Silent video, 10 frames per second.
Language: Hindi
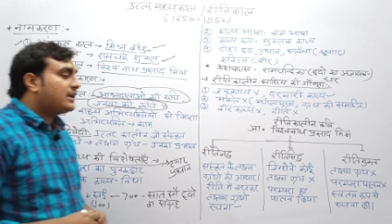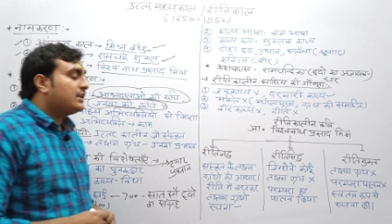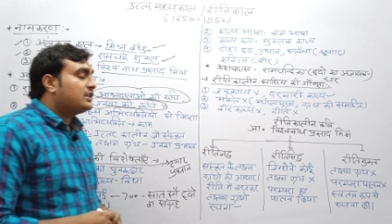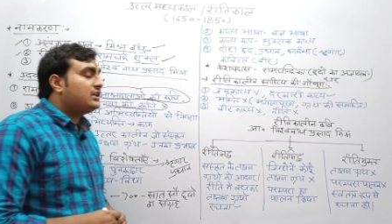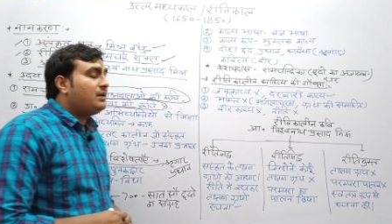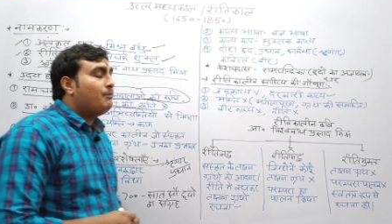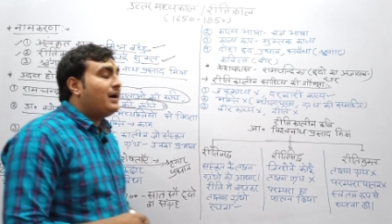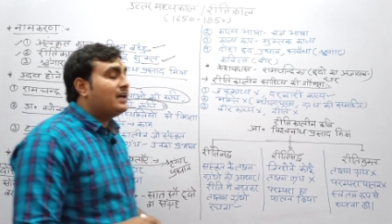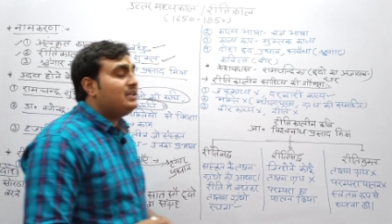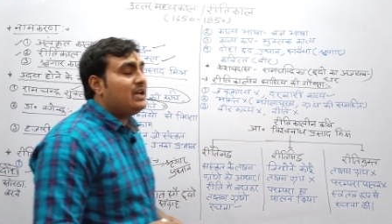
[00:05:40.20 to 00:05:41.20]
क्या कहते हैं कि
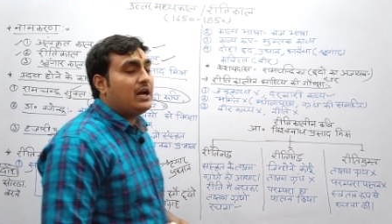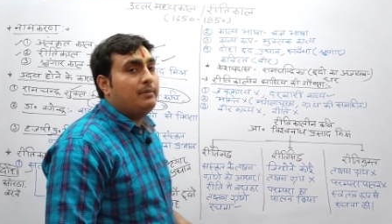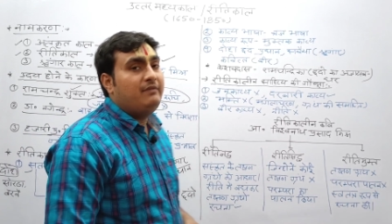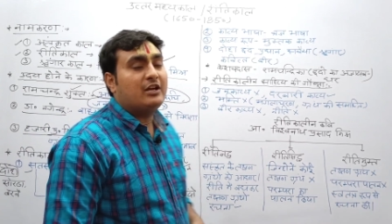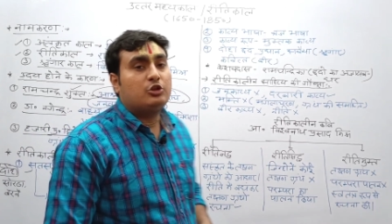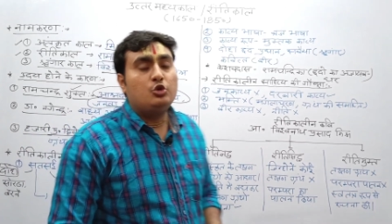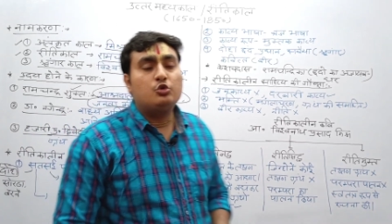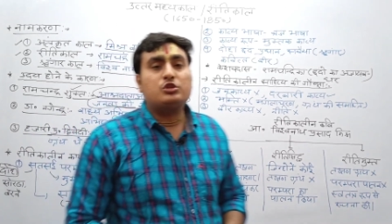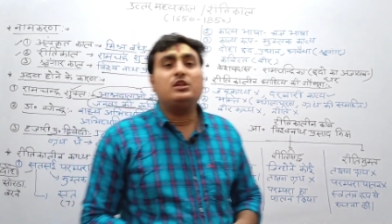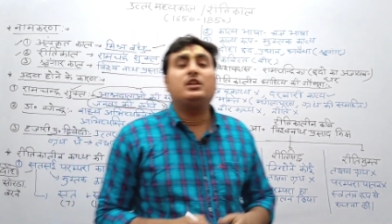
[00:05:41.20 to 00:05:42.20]
बाह्य
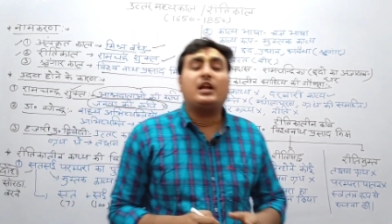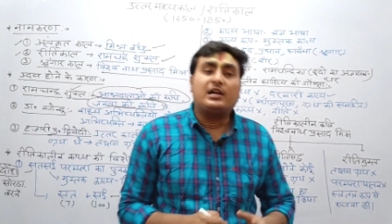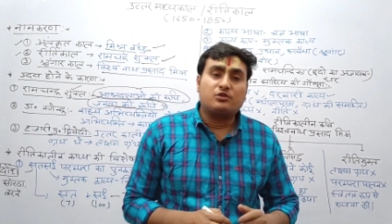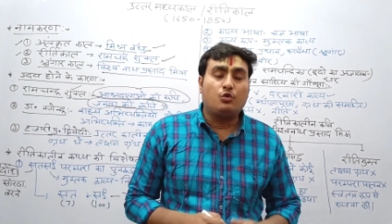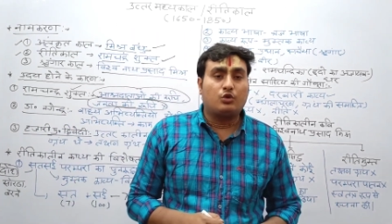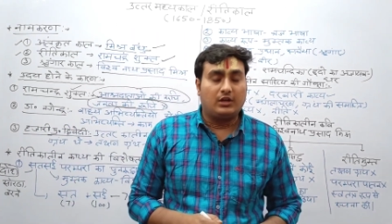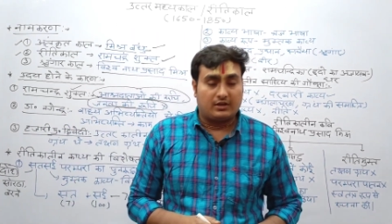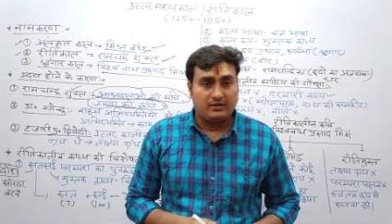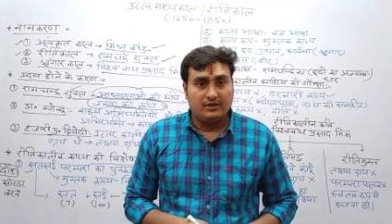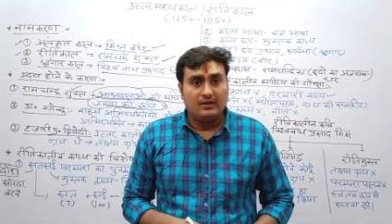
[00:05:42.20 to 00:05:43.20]
अभिव्यक्तियों से निराश होकर
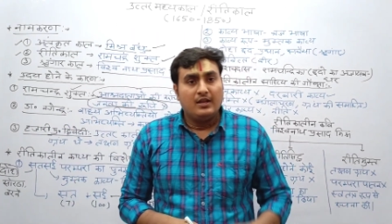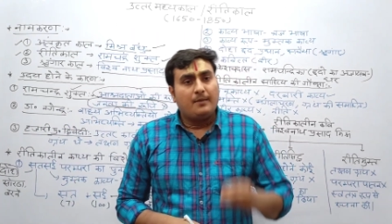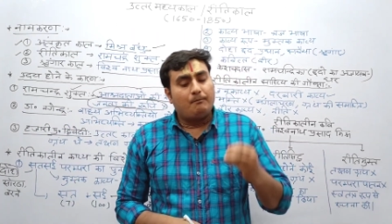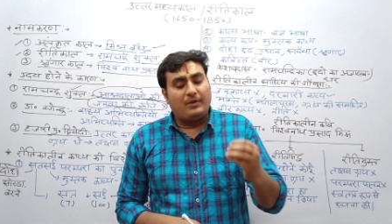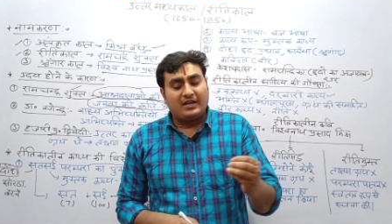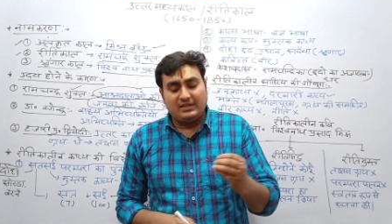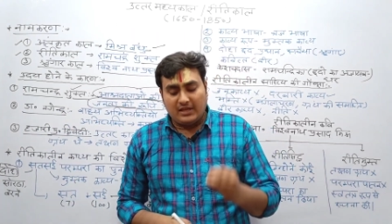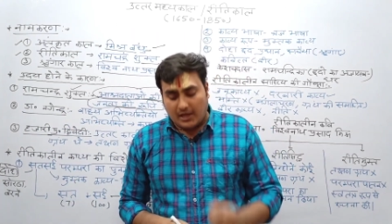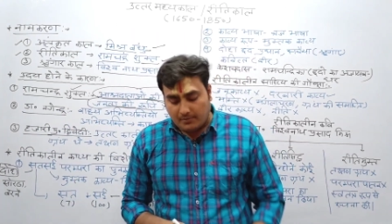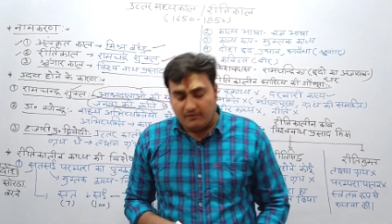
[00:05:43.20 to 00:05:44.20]

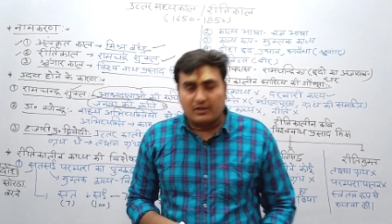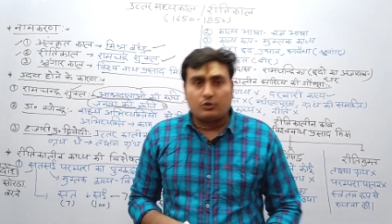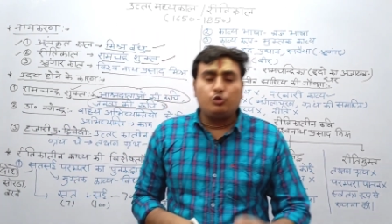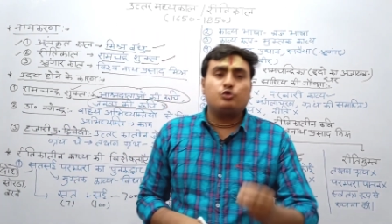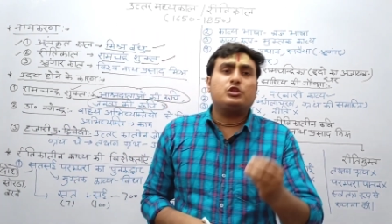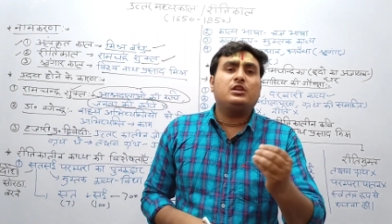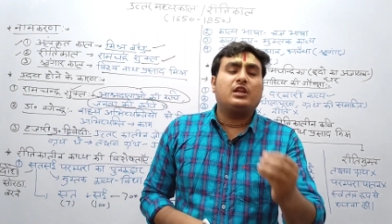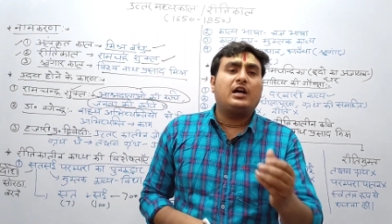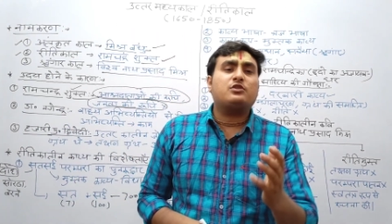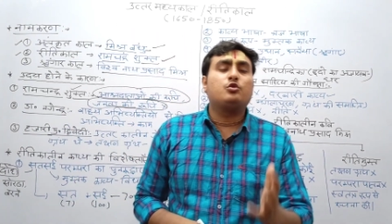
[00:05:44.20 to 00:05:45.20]
बाह्य अभिव्यक्तियों से
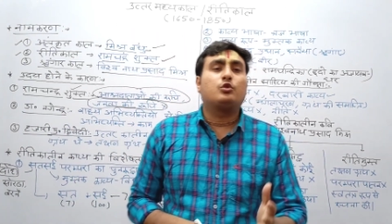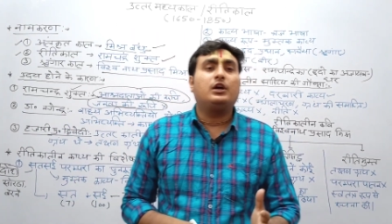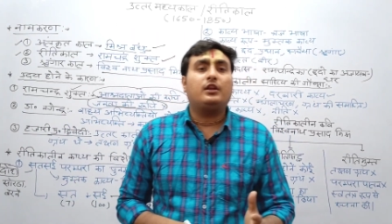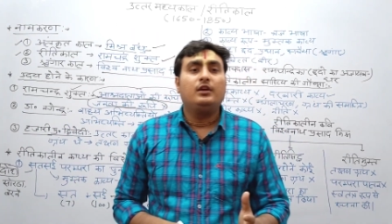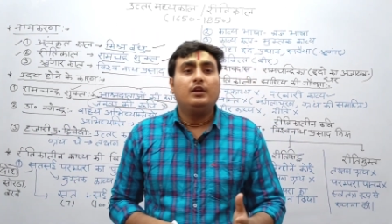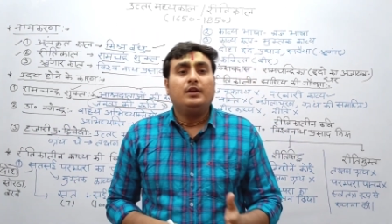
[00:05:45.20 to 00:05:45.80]
निराश होकर